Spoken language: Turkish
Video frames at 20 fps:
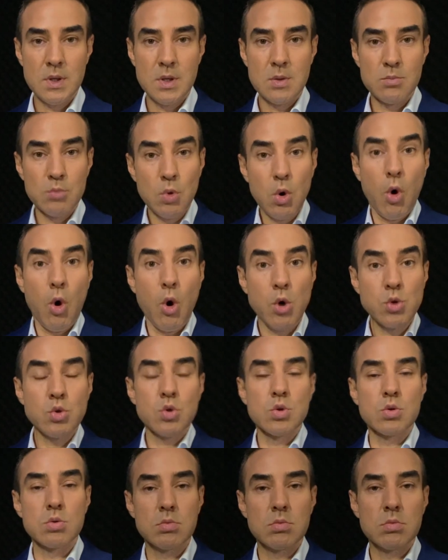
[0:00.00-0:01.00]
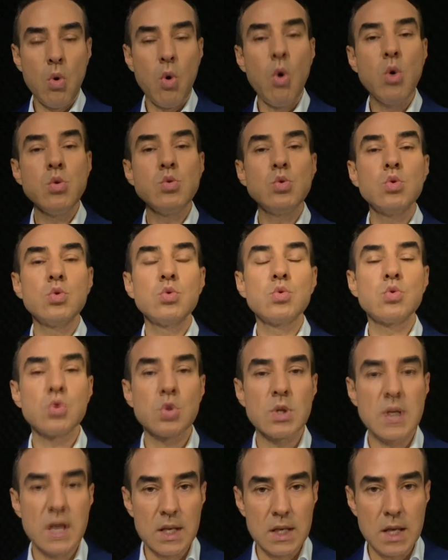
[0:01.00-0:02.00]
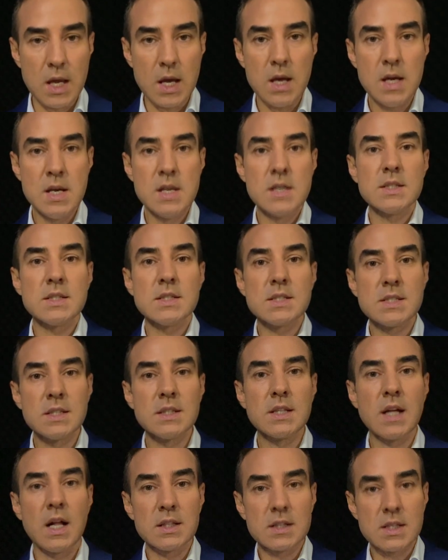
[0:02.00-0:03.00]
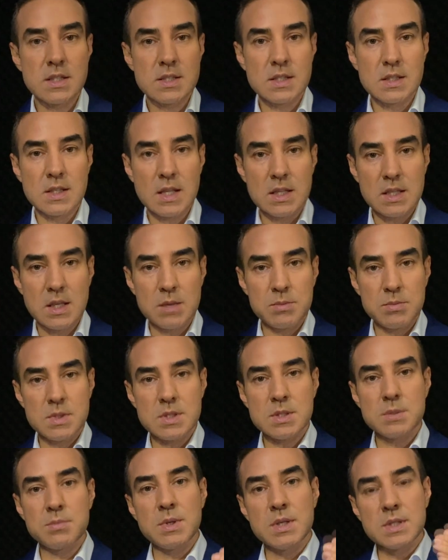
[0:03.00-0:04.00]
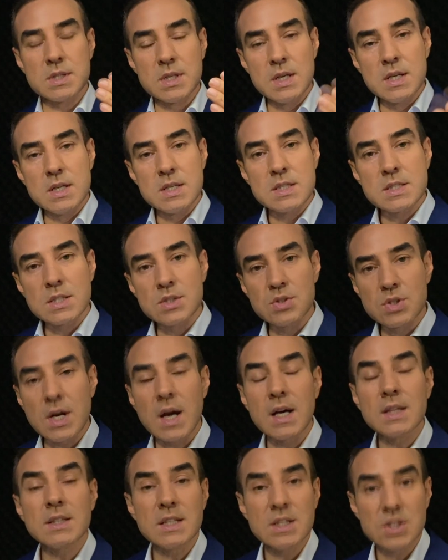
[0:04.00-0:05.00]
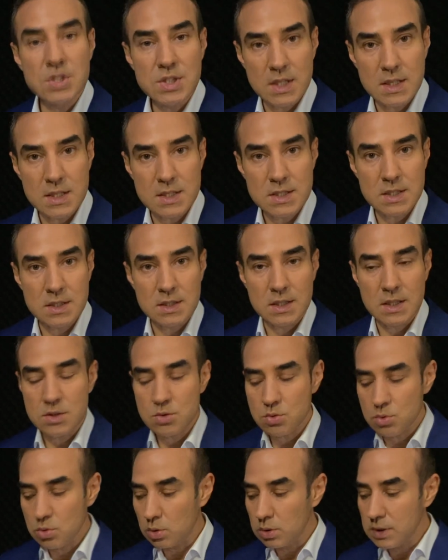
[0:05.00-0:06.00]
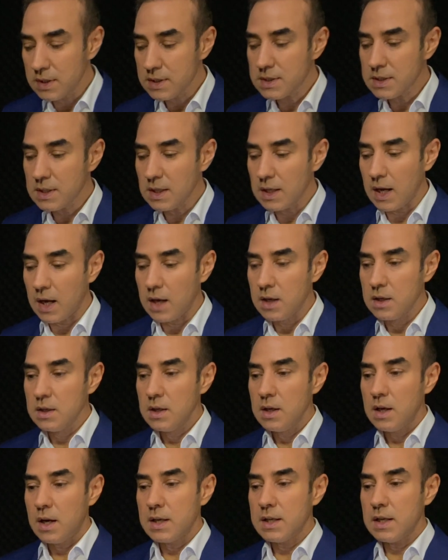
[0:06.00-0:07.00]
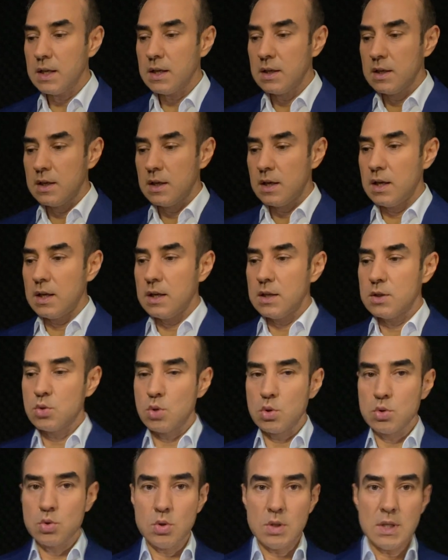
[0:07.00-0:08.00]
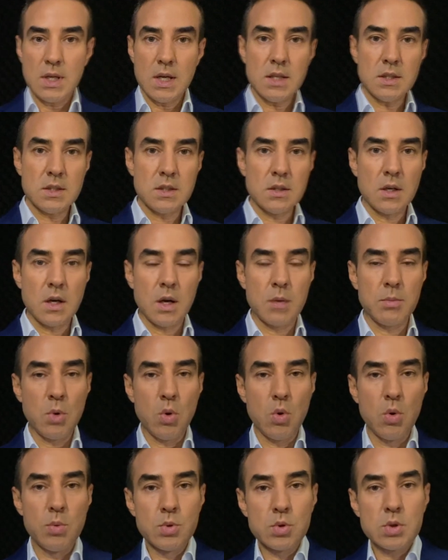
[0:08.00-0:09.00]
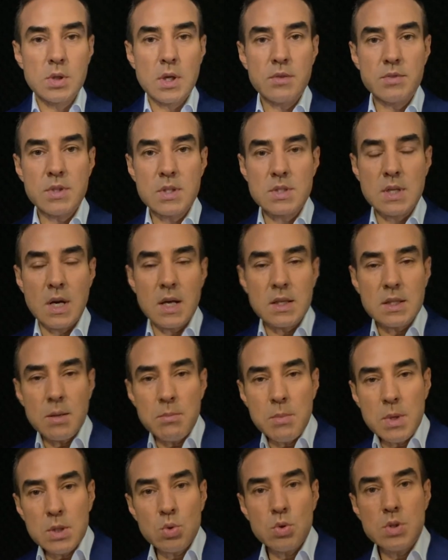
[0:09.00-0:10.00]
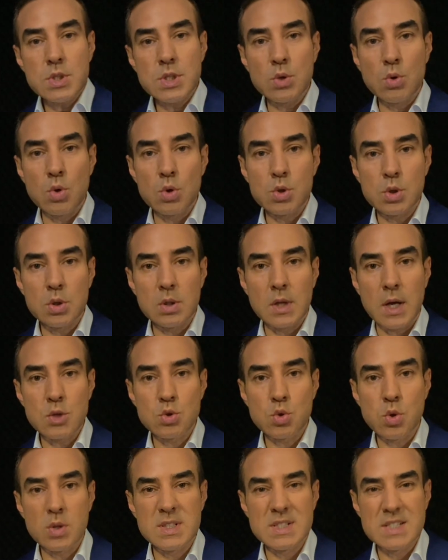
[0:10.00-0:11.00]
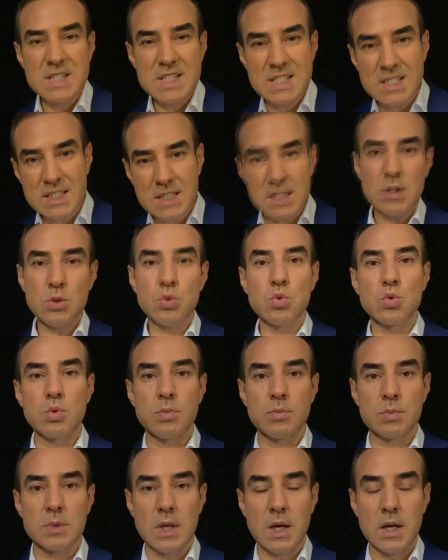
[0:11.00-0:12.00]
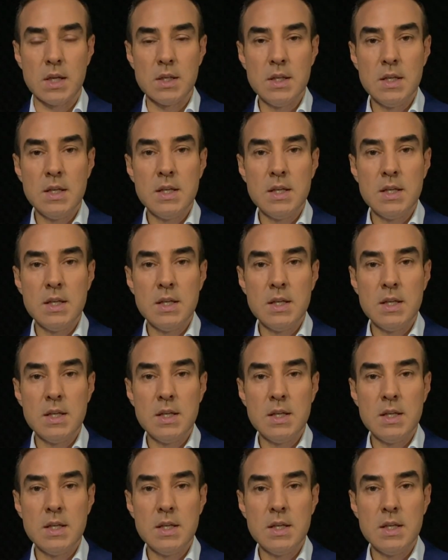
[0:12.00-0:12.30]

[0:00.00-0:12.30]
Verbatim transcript: Bu 10 gün, 10 gün süreyle ısı dalgası dediğimiz bir sıcağın içerisindeyiz. Dolayısıyla hani e, kötü niyet ama öbür tarafta zaten meteorolojik koşullar çok riskli durumda.